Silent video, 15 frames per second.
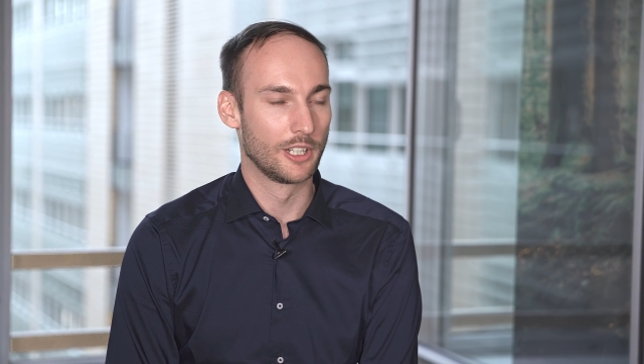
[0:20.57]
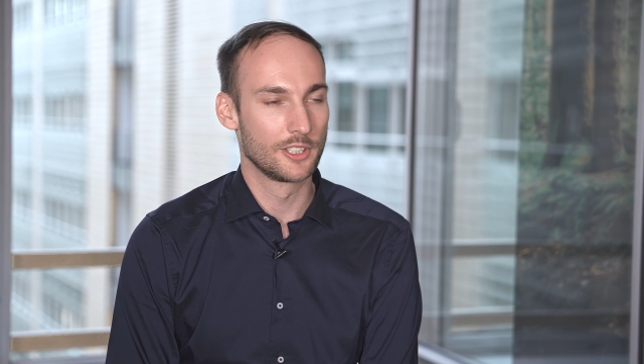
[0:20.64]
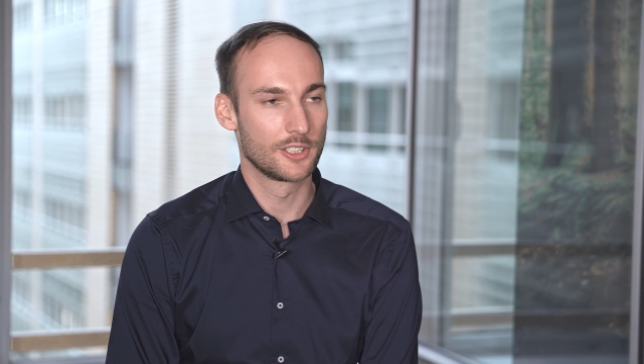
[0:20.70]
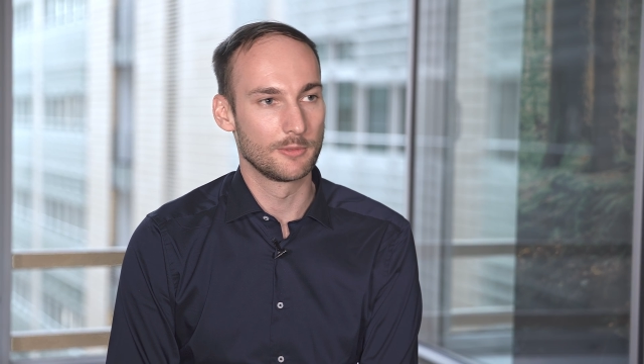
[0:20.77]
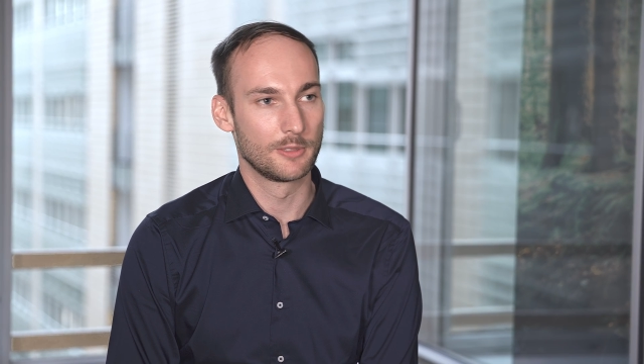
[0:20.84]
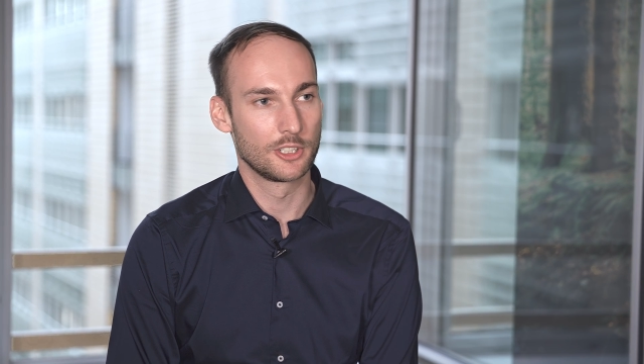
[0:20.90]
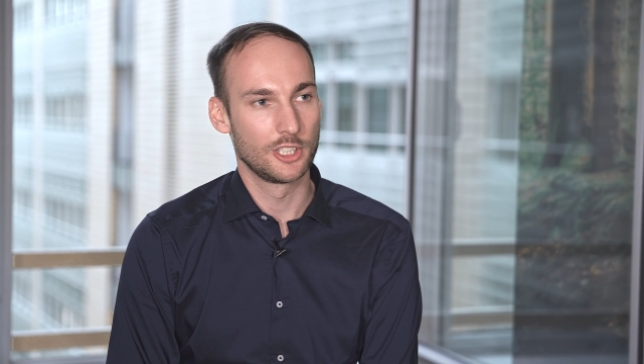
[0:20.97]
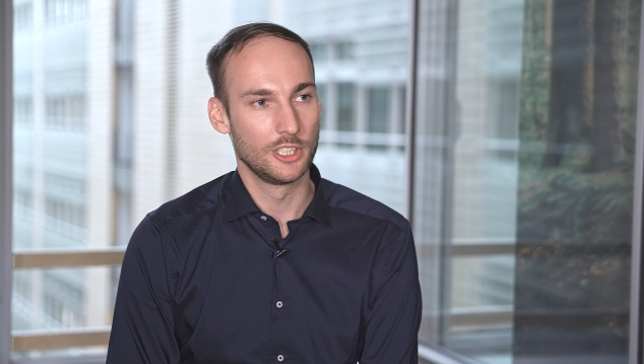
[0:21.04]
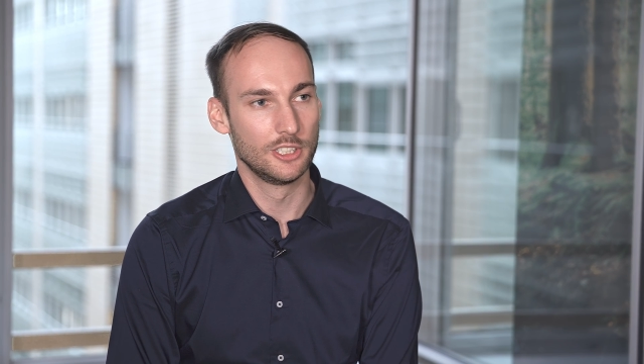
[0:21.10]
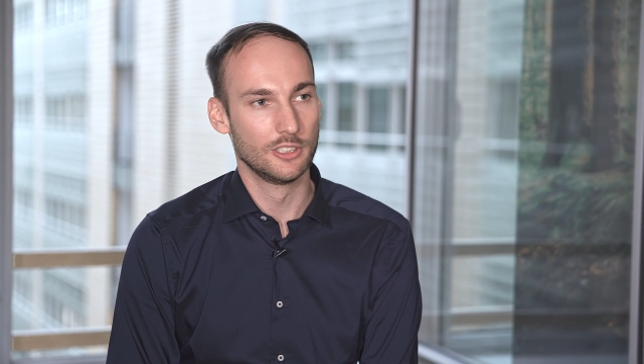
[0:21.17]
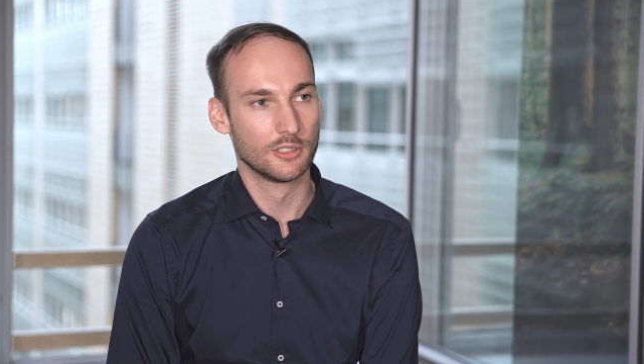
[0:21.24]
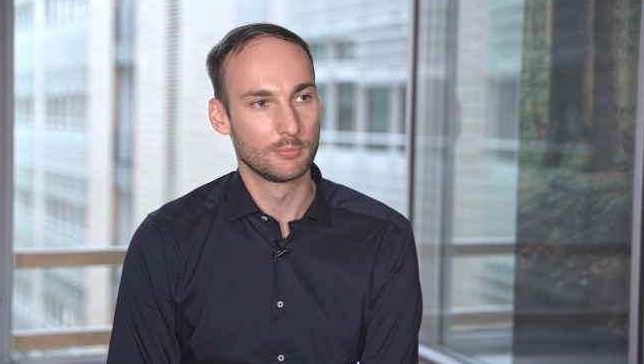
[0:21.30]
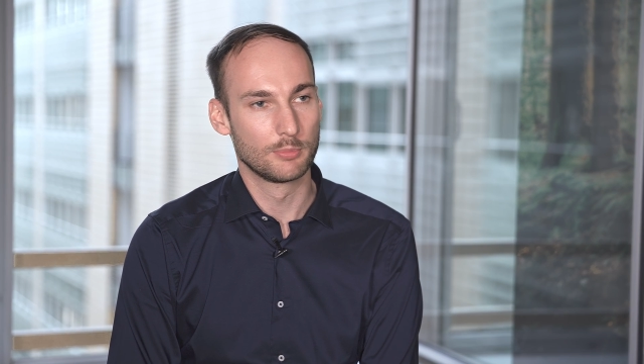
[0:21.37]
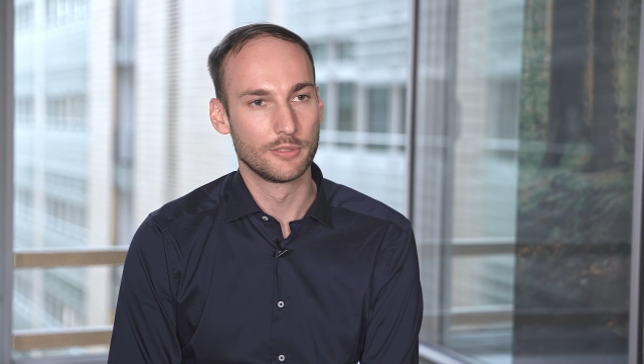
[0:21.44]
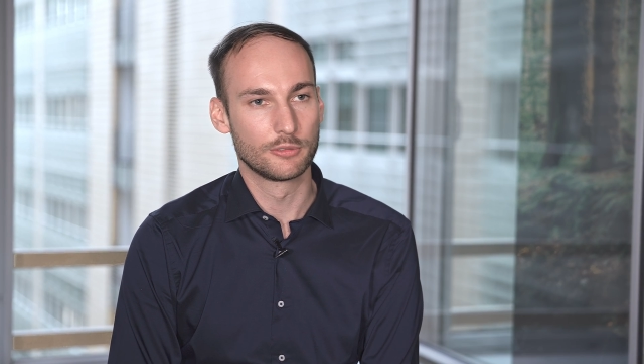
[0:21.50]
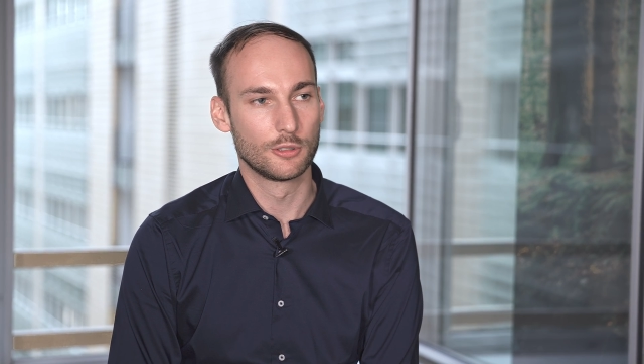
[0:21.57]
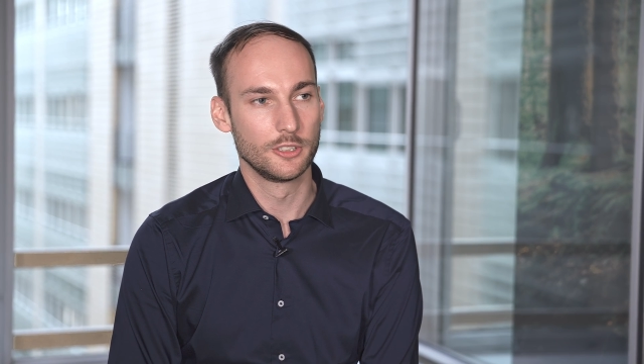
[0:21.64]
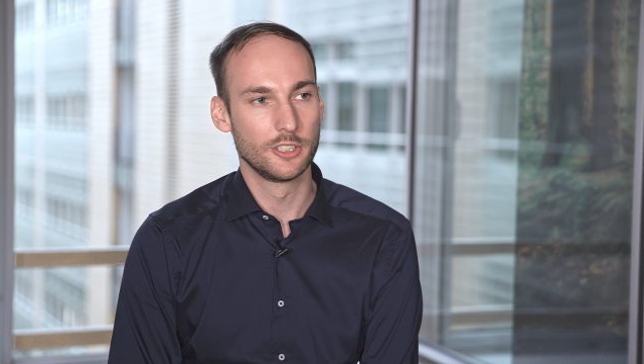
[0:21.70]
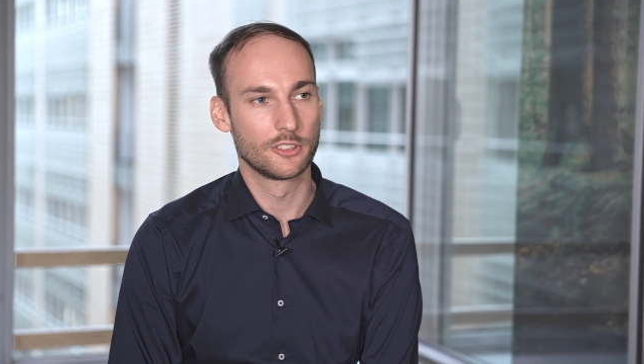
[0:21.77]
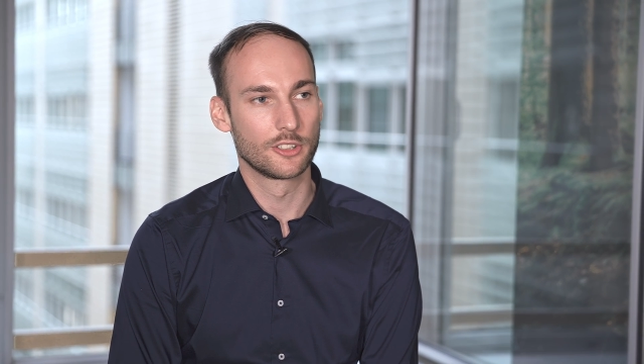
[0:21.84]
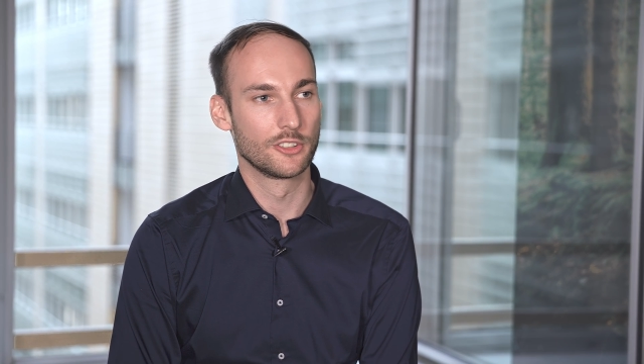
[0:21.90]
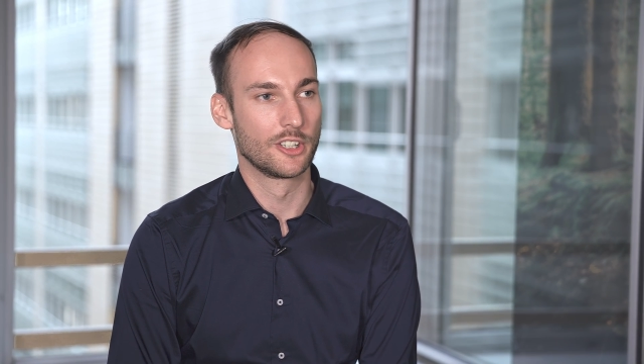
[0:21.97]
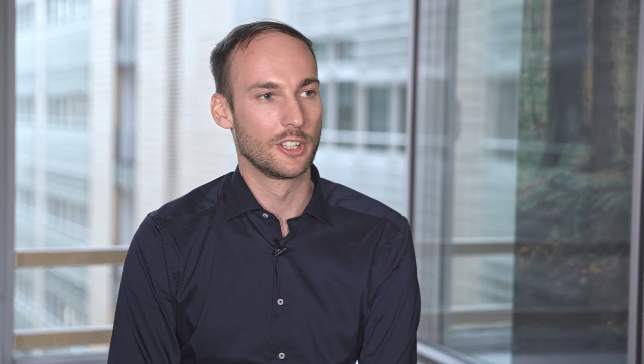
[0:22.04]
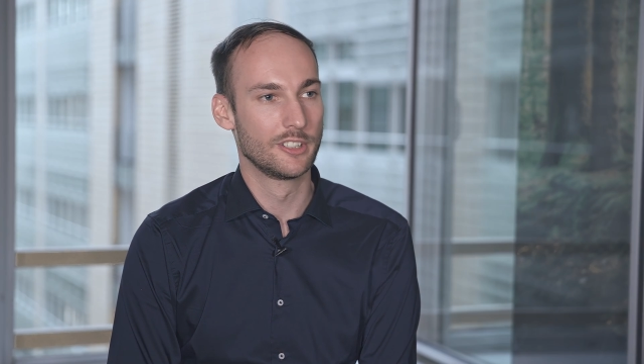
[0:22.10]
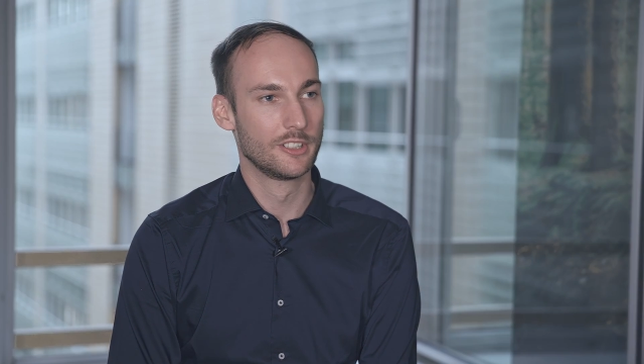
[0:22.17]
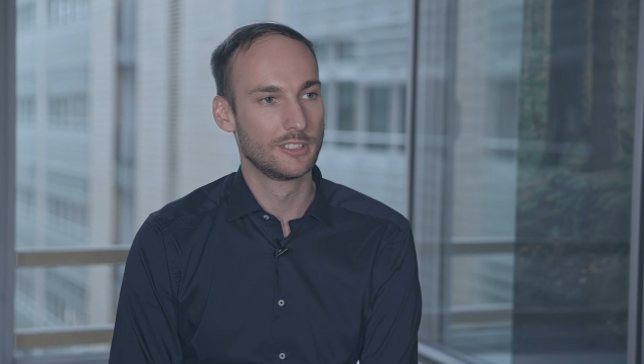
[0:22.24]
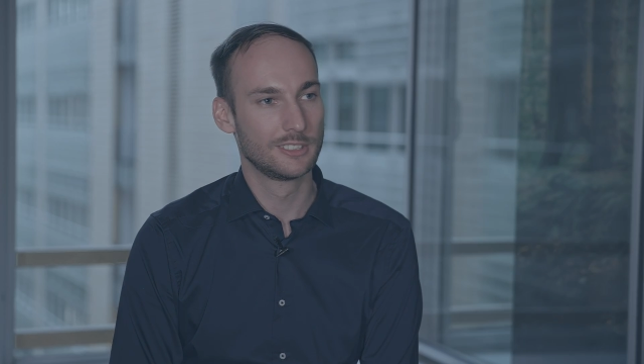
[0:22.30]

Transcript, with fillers: Alstom entschieden und bin froh hier zu sein.